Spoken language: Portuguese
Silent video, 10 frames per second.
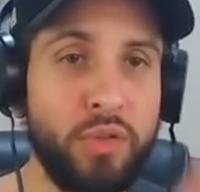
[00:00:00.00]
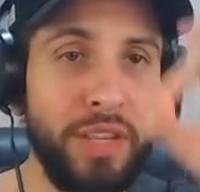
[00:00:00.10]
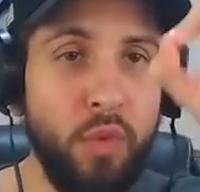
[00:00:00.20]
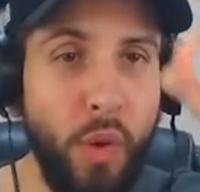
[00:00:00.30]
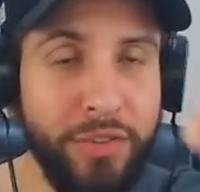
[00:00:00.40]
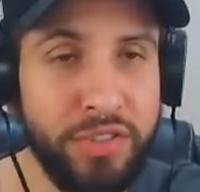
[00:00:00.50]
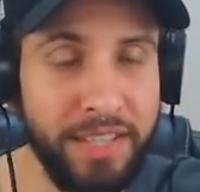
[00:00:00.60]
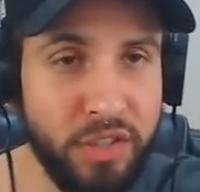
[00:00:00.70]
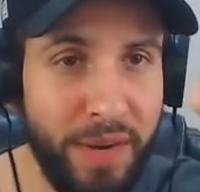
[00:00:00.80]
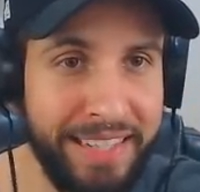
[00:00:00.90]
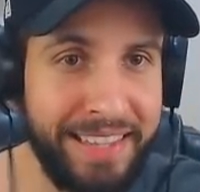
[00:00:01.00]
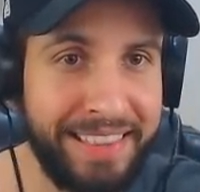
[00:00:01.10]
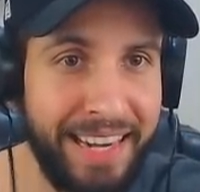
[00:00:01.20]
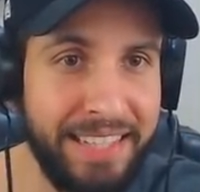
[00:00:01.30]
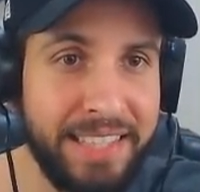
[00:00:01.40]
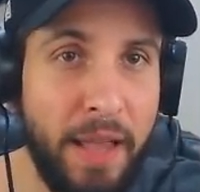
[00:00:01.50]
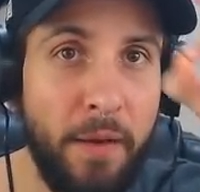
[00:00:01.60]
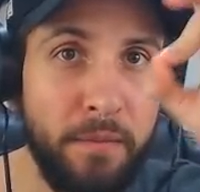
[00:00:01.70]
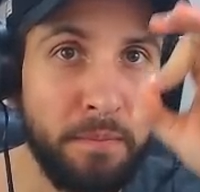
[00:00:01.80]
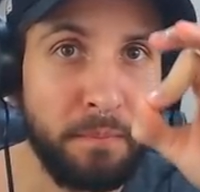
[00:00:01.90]
eu tenho 843
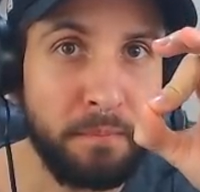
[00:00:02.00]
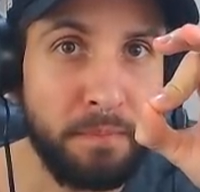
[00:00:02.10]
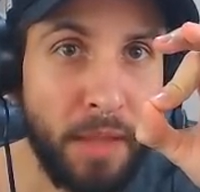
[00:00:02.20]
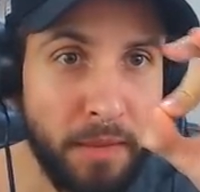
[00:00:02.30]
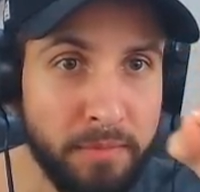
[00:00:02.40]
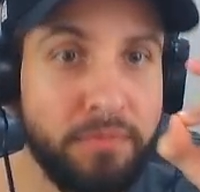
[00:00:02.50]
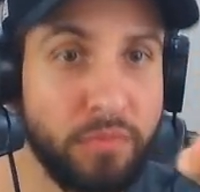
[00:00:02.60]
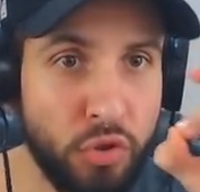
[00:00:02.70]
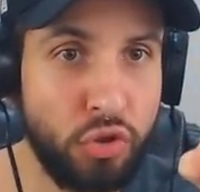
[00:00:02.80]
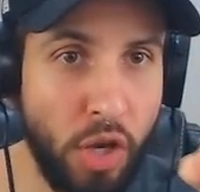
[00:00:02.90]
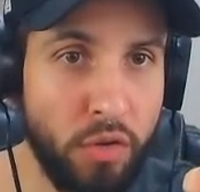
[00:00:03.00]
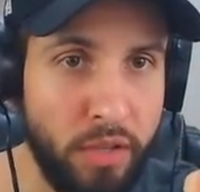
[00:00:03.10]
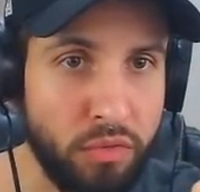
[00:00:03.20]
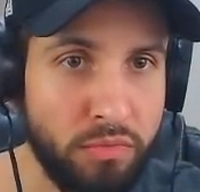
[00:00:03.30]
solo kills,